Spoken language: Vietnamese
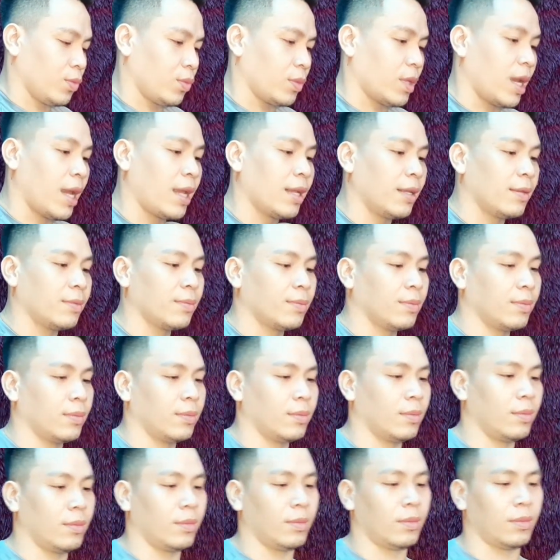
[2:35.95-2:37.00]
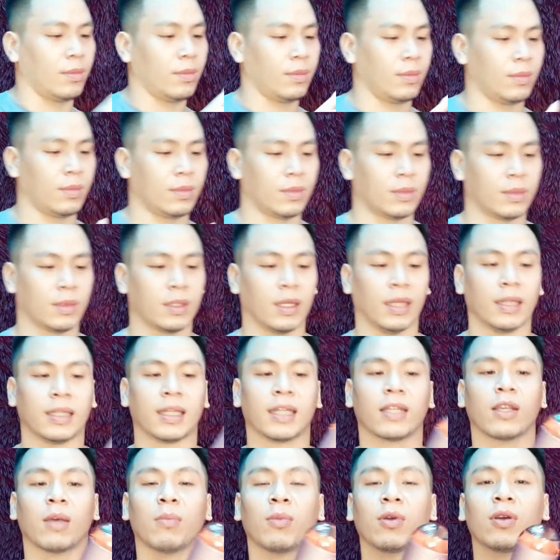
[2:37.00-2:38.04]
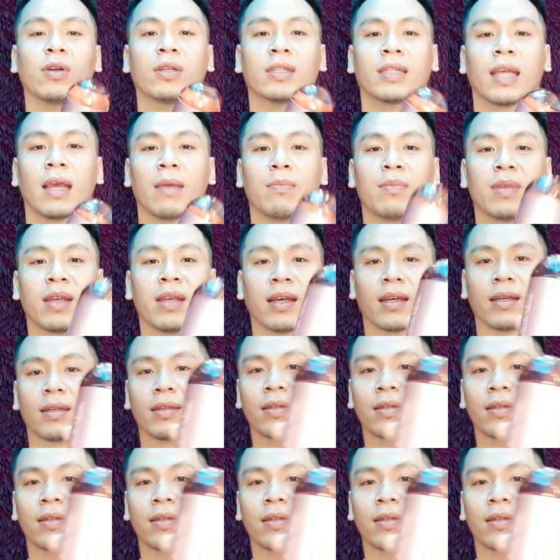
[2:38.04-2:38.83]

đấy lĩnh sẽ cho mọi người xem nha